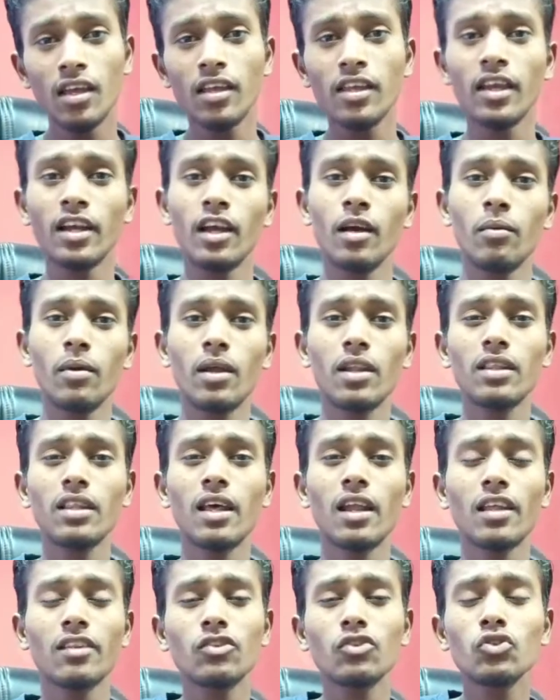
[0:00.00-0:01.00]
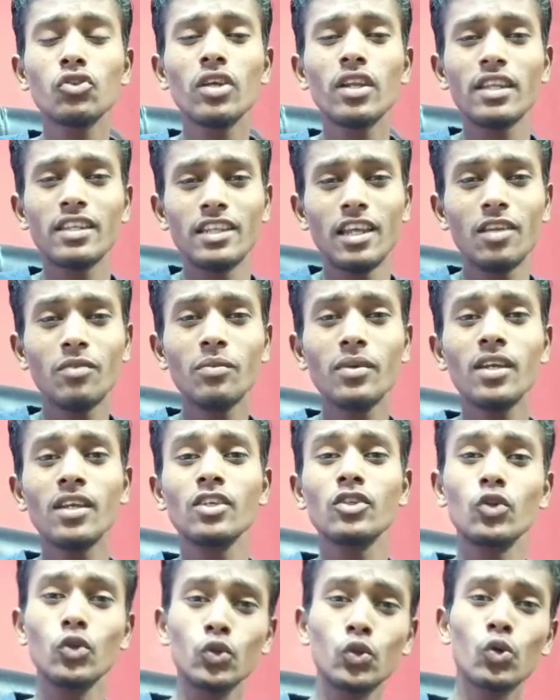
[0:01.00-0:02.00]
ये खबर दे रहा था तो रियलमी
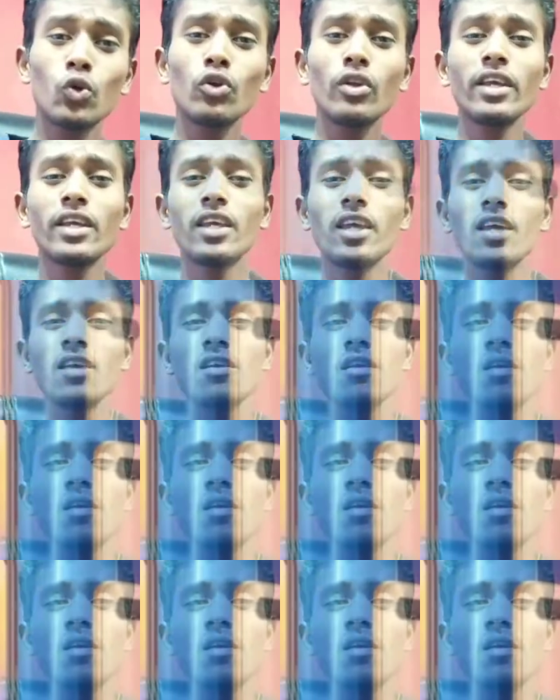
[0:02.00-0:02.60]
यू को लेके